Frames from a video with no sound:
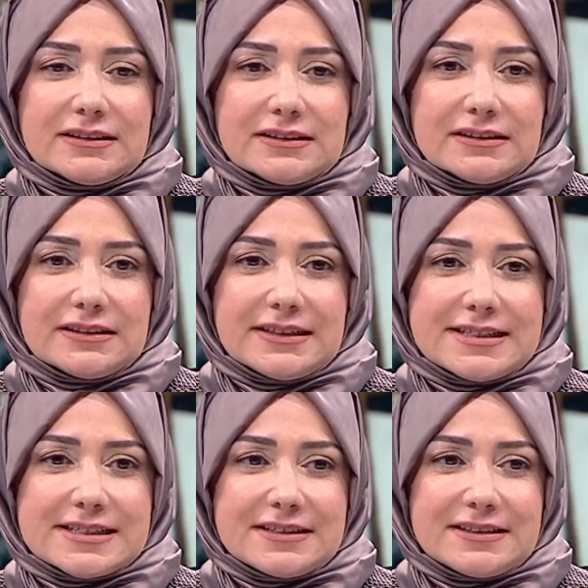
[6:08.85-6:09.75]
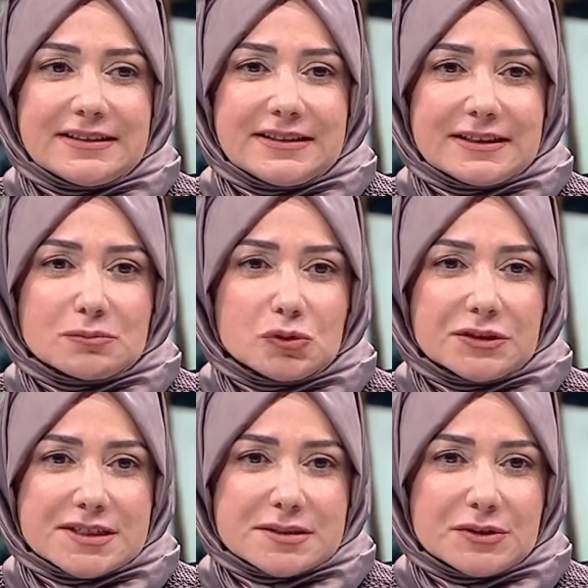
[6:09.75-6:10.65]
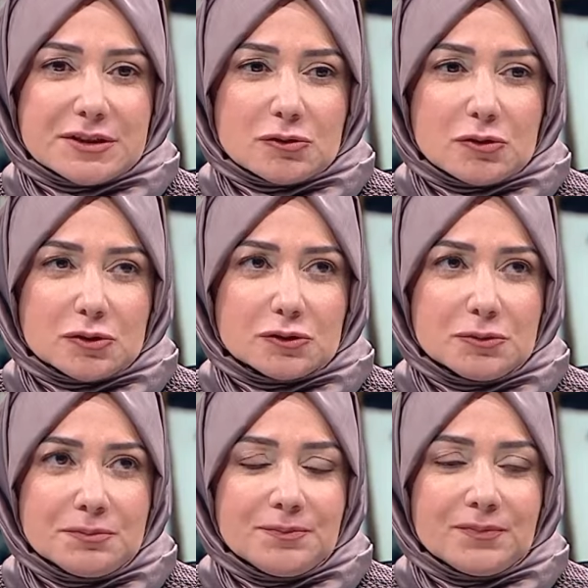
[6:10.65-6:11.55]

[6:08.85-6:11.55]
e, esinlenerek bu ismi de koydum.